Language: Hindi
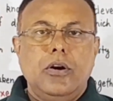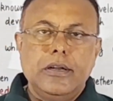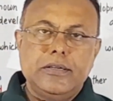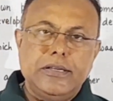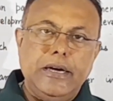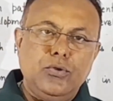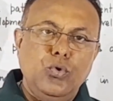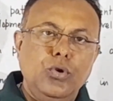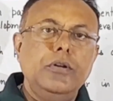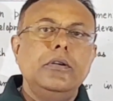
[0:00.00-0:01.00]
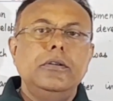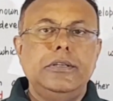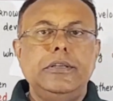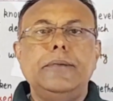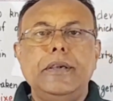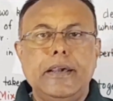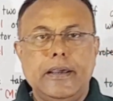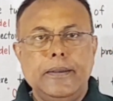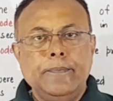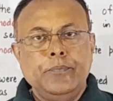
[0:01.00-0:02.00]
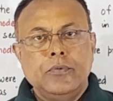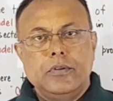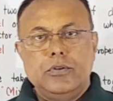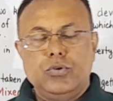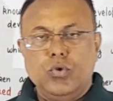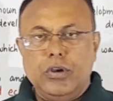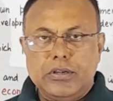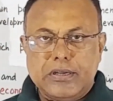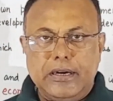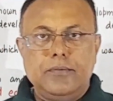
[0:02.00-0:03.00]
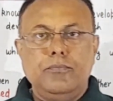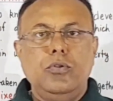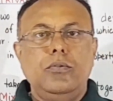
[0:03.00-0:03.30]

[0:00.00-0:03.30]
और स्टेट ओन्ड चीज़ें भी हैं जिसको स्टेट